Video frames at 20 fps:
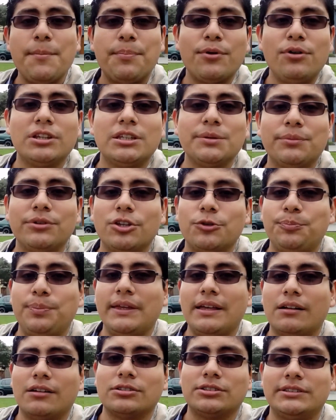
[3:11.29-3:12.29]
Y por último nos
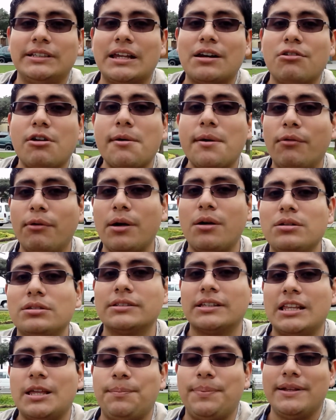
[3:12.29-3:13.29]
pide eclosionar 9 huevos
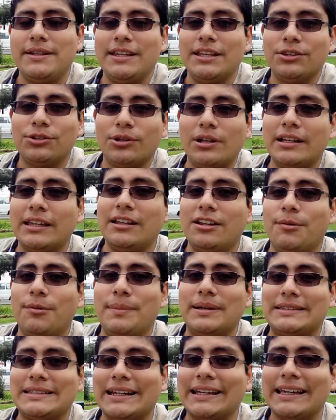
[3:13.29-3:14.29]
que dependiendo del
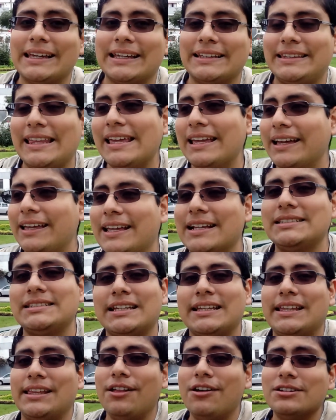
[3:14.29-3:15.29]
kilometraje que tenga, ya
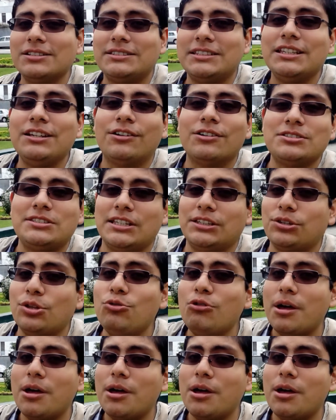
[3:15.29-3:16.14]
sea de 2, 5, 7